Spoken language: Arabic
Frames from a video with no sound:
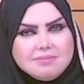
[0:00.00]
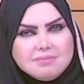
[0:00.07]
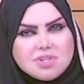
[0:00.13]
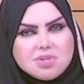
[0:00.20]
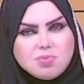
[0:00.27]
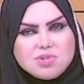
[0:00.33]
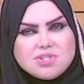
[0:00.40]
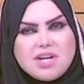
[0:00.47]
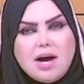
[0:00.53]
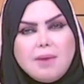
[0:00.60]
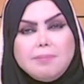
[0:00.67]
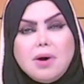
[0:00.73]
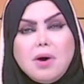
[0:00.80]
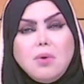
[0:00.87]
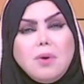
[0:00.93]
مش
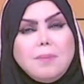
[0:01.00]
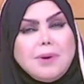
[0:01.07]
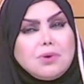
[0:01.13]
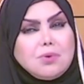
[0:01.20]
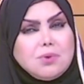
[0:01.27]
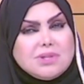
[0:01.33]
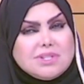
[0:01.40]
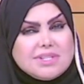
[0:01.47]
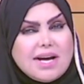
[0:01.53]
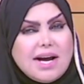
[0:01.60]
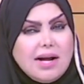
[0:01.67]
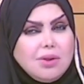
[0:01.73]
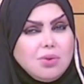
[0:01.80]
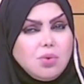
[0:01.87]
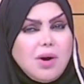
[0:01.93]
مستحبه هو برضو لسه
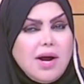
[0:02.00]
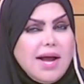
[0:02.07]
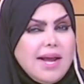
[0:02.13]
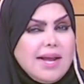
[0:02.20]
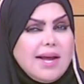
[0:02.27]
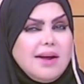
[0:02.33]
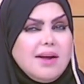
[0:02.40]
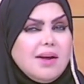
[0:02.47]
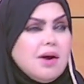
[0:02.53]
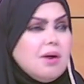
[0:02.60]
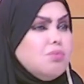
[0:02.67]
عنده حاجه